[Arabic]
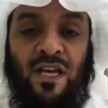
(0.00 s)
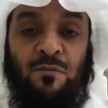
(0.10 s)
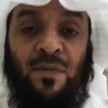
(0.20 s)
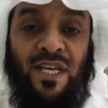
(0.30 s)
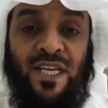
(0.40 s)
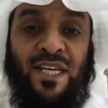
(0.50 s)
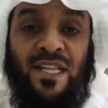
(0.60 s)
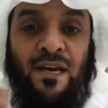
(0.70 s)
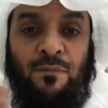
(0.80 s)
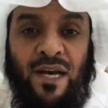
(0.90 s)
البعير
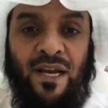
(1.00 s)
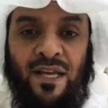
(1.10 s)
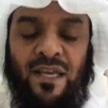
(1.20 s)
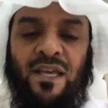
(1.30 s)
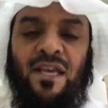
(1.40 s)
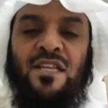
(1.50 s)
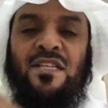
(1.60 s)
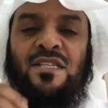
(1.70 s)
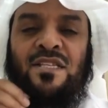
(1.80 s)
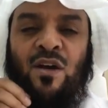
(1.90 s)
إذا برك
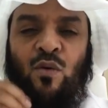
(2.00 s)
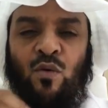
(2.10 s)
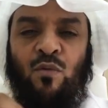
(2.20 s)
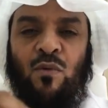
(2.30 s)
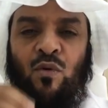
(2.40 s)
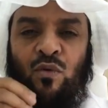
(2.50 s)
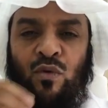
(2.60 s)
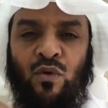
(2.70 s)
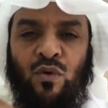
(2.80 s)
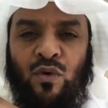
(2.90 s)
انسوا
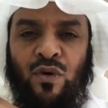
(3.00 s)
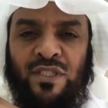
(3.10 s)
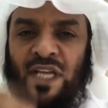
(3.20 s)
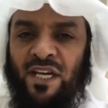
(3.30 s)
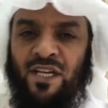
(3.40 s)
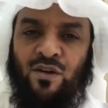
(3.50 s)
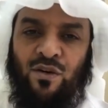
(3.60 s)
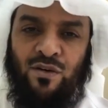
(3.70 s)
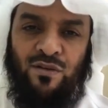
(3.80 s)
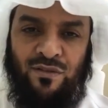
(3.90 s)
موضوع تحريكه
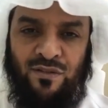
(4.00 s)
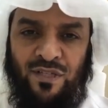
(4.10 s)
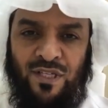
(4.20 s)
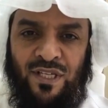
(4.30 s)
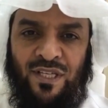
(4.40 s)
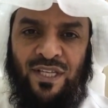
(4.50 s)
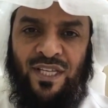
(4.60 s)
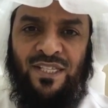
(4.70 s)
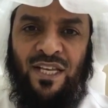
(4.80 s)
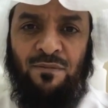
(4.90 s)

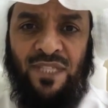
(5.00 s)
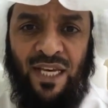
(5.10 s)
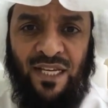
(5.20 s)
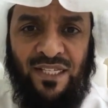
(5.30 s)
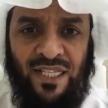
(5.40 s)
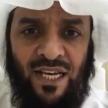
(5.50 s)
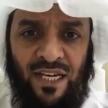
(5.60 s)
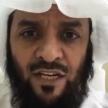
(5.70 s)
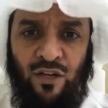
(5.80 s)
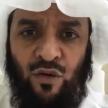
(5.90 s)
يعني زي لما تدخل
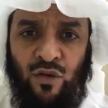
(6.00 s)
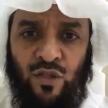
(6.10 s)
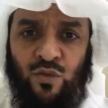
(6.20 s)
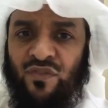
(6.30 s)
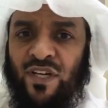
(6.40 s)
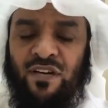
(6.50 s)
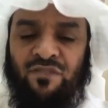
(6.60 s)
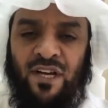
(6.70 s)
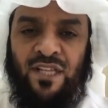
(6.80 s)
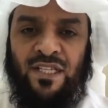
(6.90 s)
سيارة للحوش وتفك
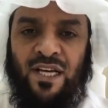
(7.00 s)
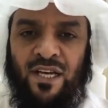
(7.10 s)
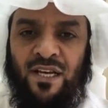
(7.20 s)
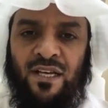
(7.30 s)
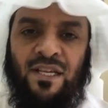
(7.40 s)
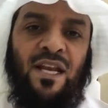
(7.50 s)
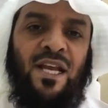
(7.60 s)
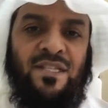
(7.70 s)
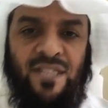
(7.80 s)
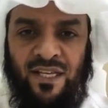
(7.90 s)
كفراتها
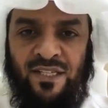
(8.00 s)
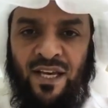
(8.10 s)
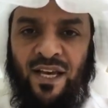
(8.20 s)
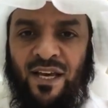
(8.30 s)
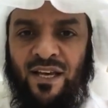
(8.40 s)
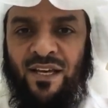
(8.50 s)
يلا عاد زحزحها